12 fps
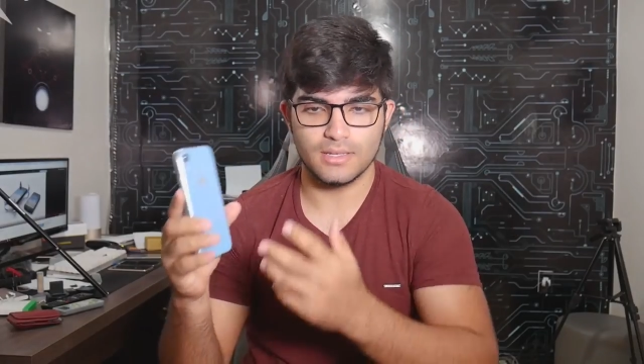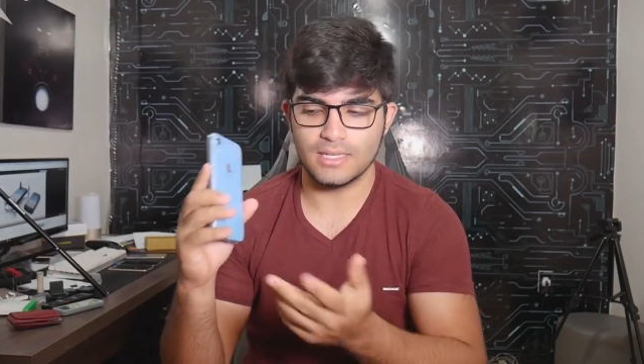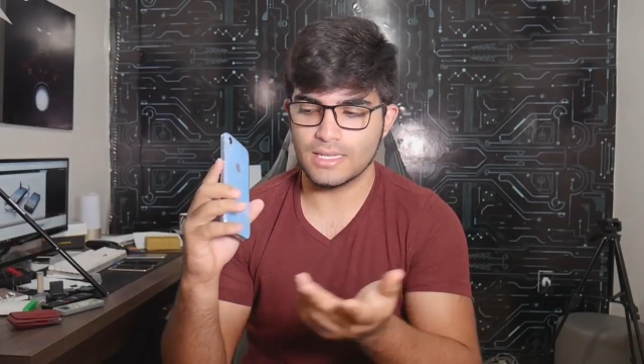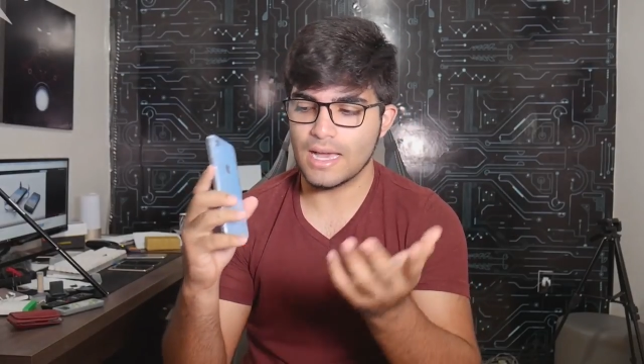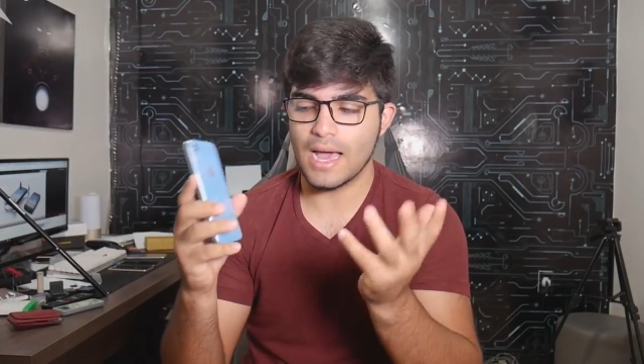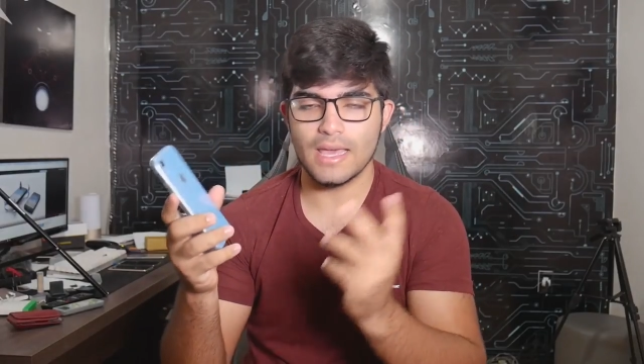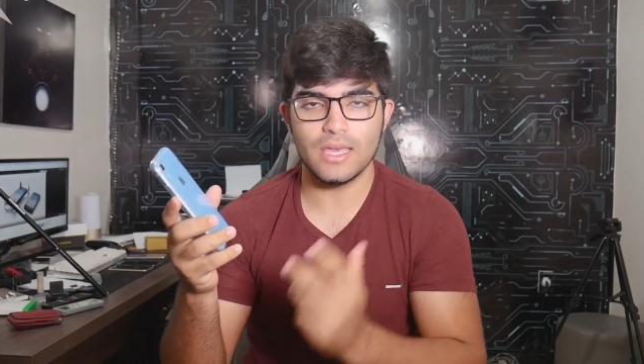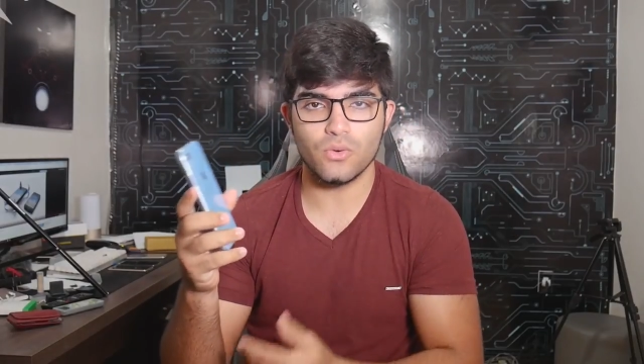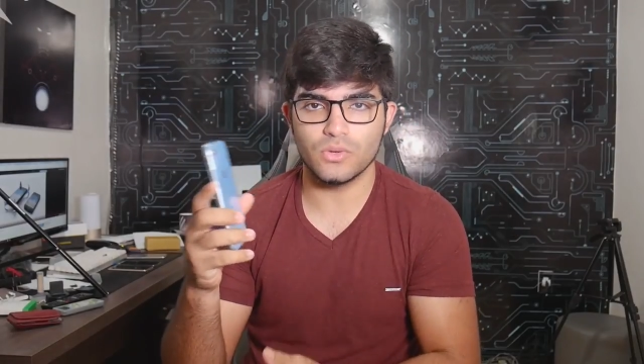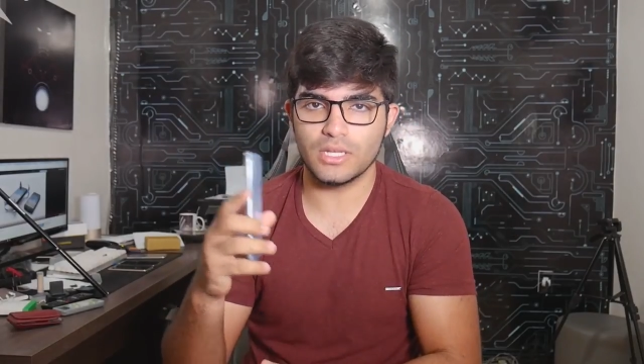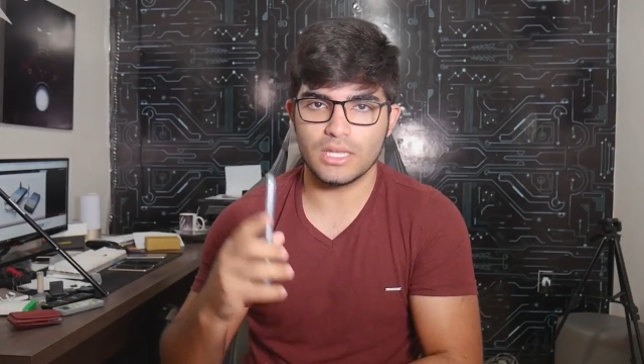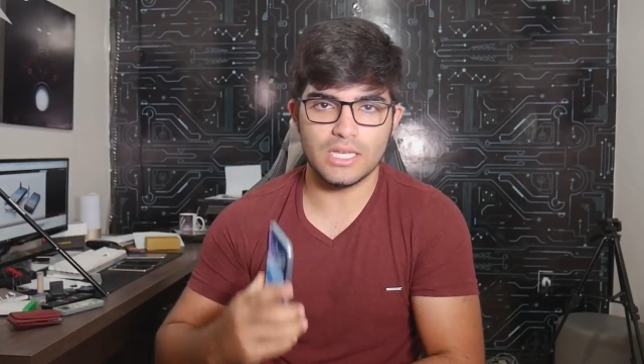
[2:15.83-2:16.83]
Se cair,
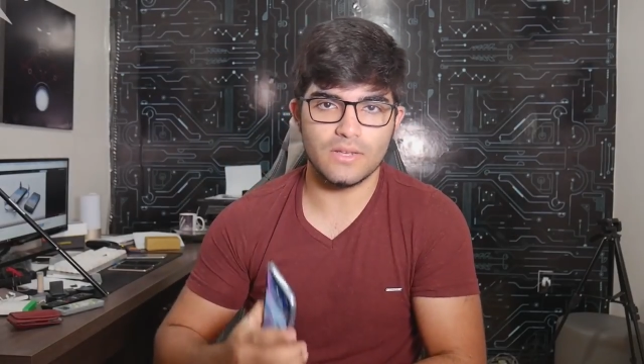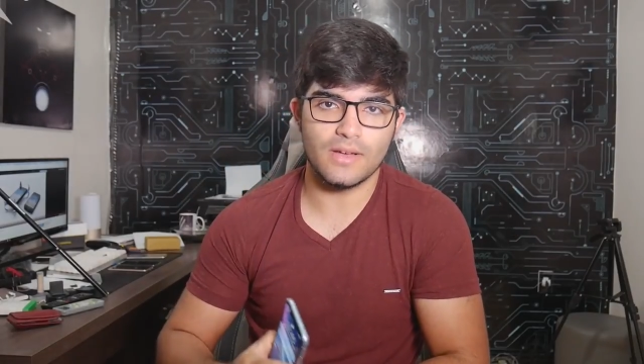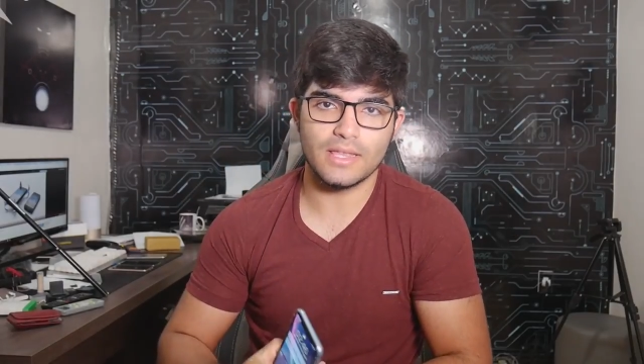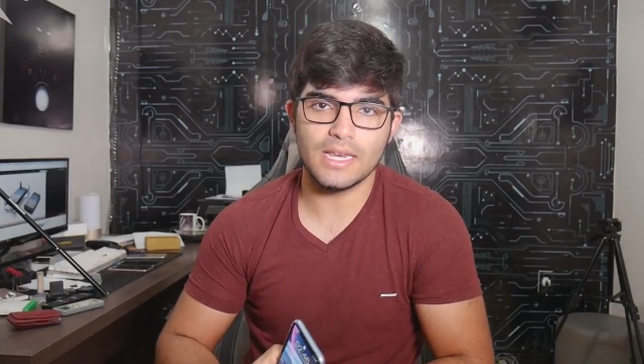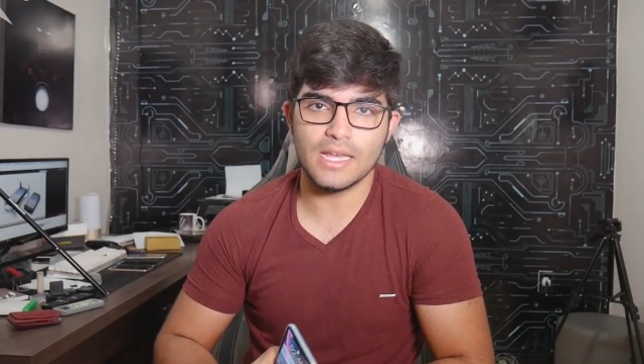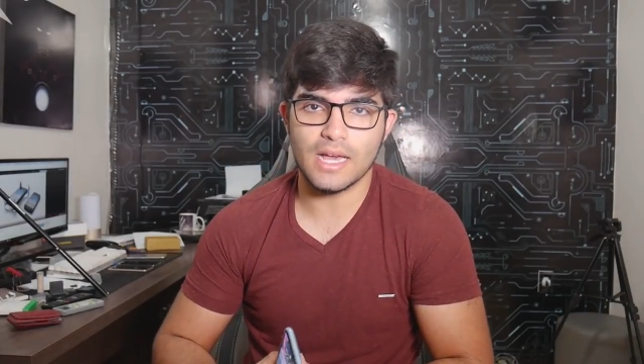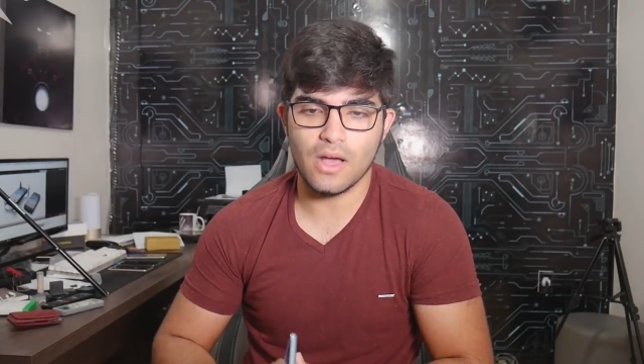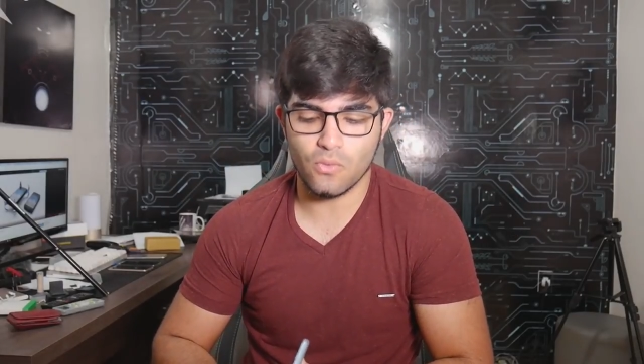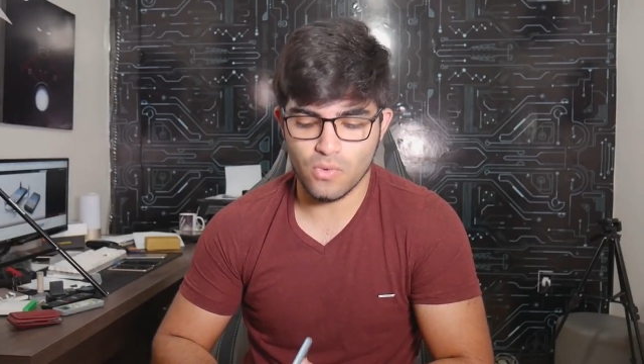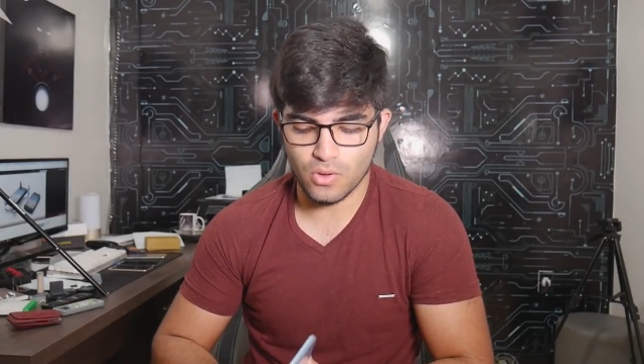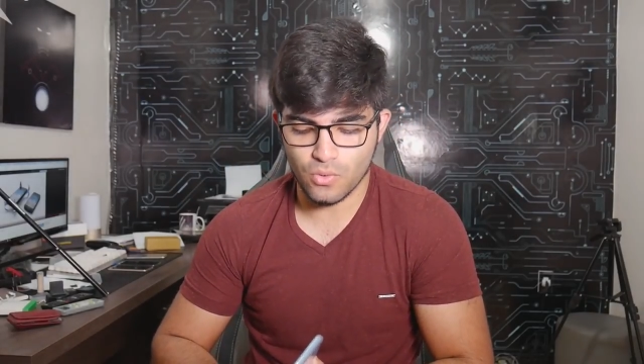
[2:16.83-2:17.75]
com certeza vai trincar alguma